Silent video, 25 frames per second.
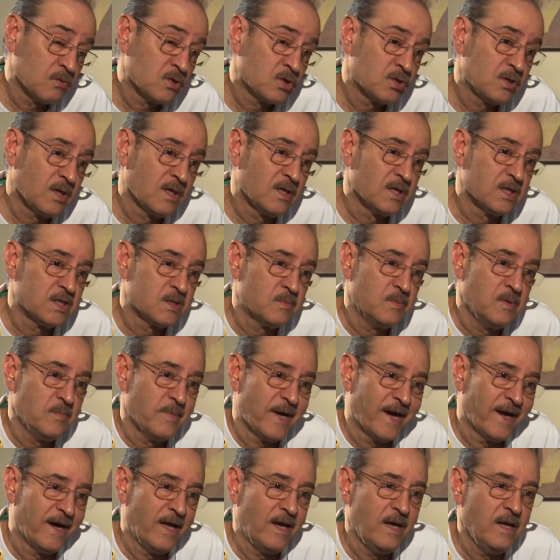الشخص
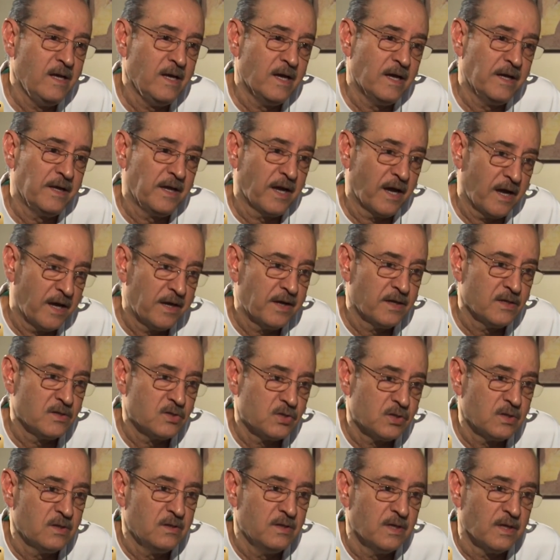بمحل يعني حرج
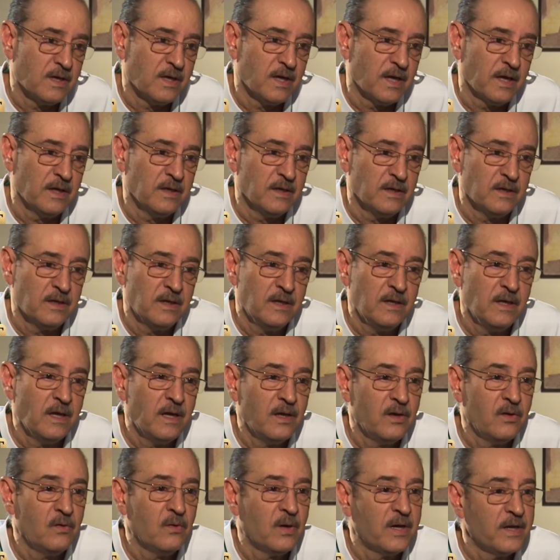جدا احيانا
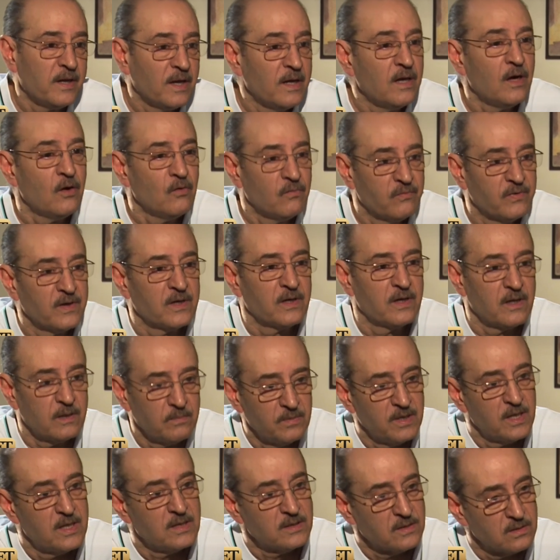لانه انا لا افكر
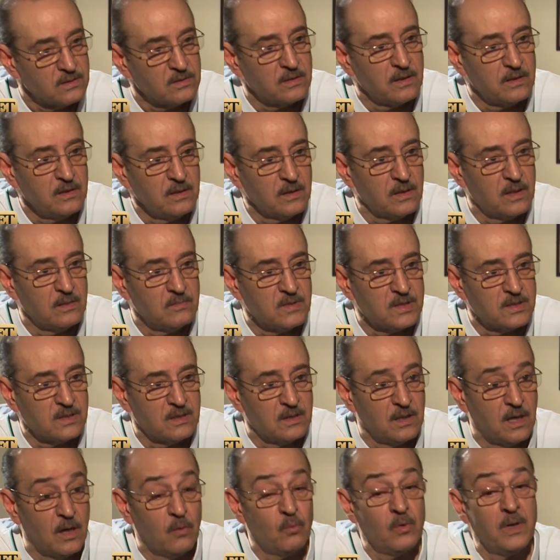بهذه الطريقه مثلا
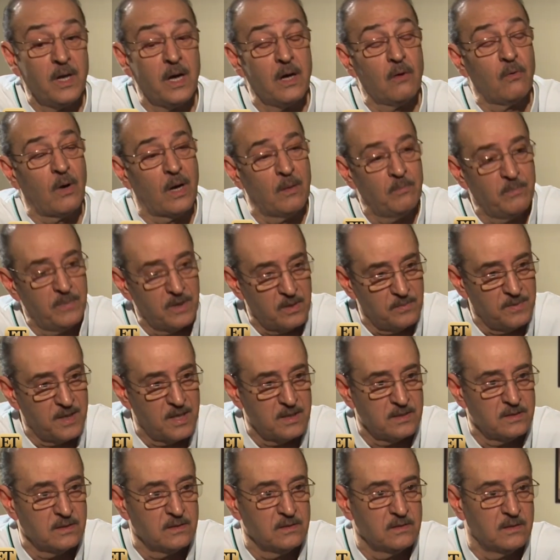او لا اعبر
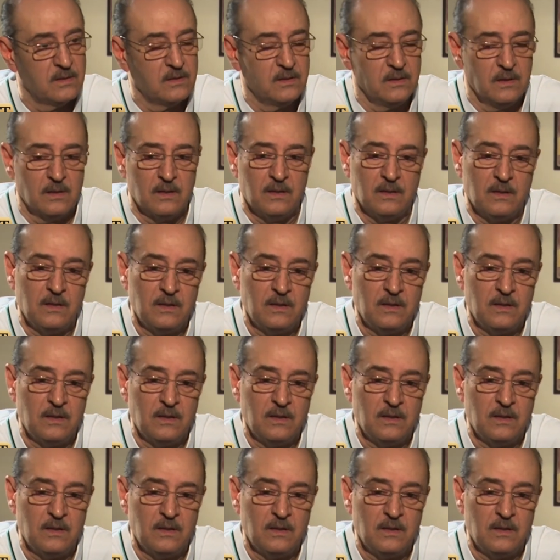بهذه الطريقه